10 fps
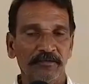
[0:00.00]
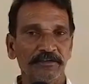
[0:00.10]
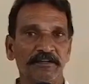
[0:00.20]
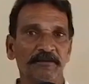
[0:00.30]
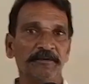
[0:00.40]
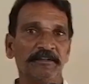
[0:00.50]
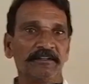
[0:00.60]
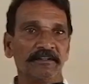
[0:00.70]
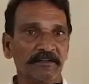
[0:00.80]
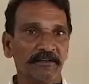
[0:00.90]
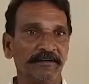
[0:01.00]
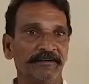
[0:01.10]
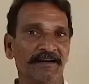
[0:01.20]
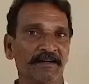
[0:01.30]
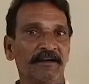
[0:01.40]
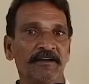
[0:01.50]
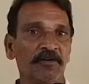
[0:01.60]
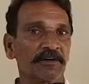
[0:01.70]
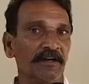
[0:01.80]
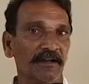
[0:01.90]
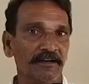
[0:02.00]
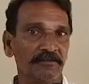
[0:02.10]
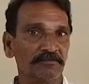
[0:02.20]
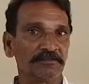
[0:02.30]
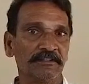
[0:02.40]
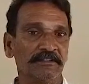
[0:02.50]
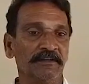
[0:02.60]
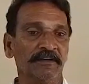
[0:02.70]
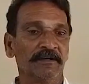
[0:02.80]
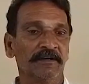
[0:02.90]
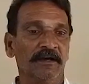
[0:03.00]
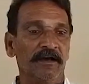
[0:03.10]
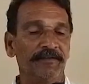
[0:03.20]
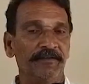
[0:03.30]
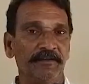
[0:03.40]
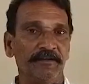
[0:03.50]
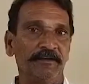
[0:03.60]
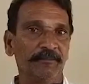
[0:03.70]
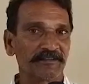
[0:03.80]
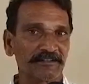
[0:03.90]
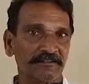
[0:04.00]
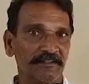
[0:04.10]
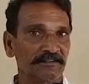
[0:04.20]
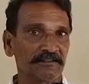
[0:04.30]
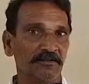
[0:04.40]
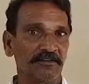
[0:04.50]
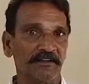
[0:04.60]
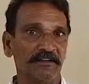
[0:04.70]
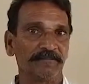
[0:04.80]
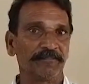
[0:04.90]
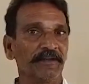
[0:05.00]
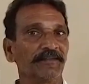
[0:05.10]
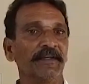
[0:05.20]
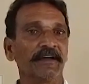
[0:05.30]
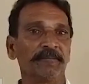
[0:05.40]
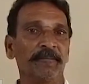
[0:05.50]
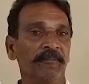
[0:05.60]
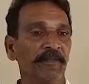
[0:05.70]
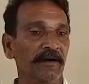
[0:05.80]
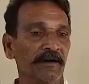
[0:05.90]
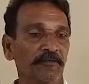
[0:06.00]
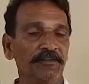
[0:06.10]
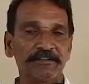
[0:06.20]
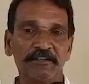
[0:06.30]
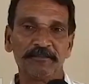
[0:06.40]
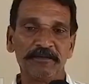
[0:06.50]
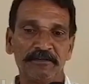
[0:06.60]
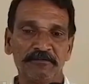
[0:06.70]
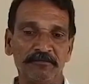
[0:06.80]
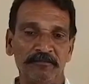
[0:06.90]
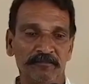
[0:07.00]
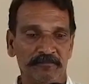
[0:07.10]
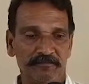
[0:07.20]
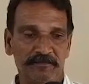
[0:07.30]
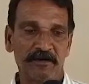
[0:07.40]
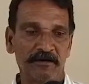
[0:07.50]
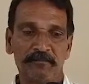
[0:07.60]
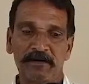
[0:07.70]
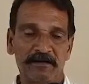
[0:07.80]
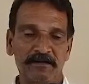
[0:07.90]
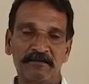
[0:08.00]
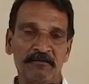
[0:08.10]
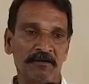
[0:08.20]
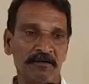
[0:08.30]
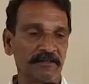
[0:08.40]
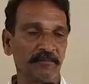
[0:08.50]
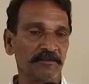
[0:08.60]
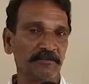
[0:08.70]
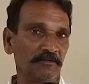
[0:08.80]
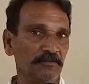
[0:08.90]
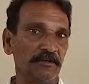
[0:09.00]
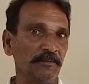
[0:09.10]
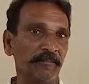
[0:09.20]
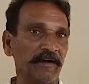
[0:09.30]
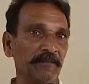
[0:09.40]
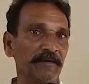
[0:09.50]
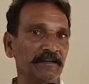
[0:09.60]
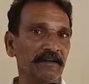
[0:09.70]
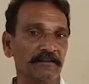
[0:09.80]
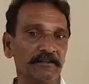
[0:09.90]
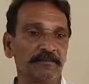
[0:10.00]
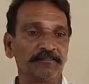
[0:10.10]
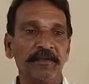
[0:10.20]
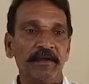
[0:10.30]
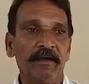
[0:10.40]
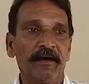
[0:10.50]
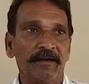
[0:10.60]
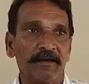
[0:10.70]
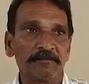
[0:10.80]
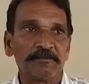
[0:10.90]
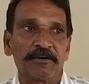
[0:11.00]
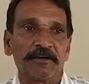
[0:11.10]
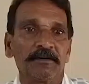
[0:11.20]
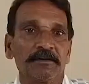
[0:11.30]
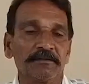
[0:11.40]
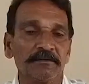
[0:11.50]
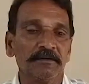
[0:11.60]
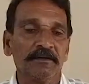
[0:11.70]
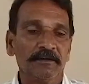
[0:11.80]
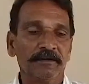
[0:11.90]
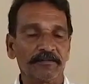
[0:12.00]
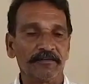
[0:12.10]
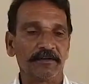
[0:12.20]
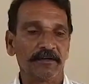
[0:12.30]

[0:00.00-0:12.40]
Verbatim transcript: వైసీపీ ఎలా ఎడగొట్టాలా అని చూసి అది విమర్శలు చేస్తూ ఉంటుంది దాని దాని వైసీపీ మనకి సంబంధం లేదు వైసీపీని పక్కన పెట్టండి చెప్పి హరిరామజాయి గారు ఇరవై